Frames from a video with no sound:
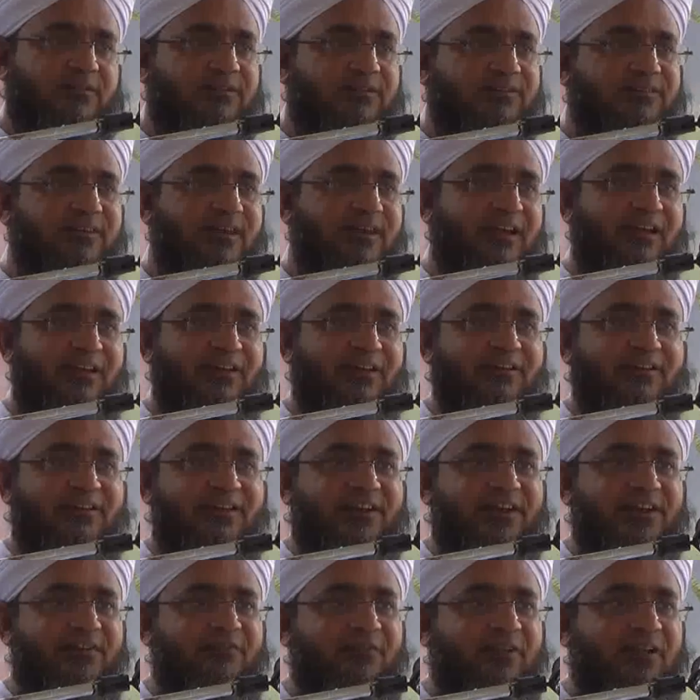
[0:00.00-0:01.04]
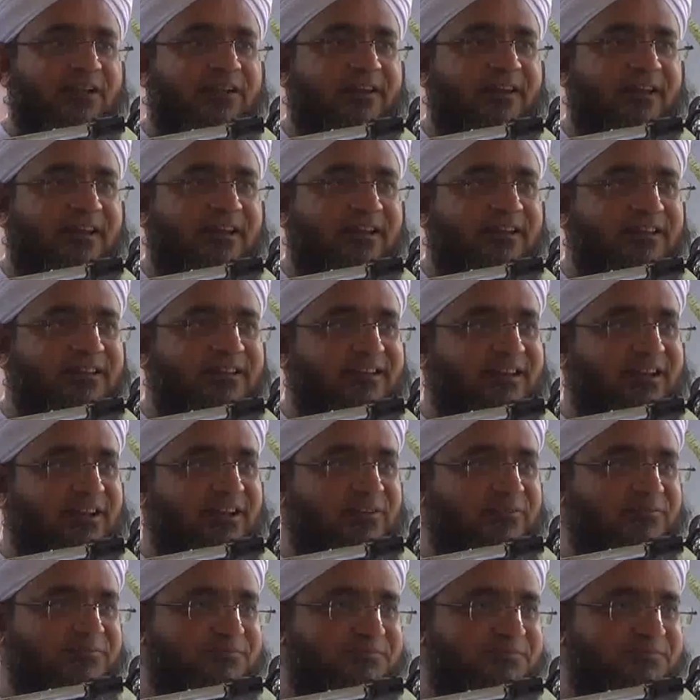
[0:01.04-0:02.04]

किसी ऐलान करने वाले ने ऐलान किया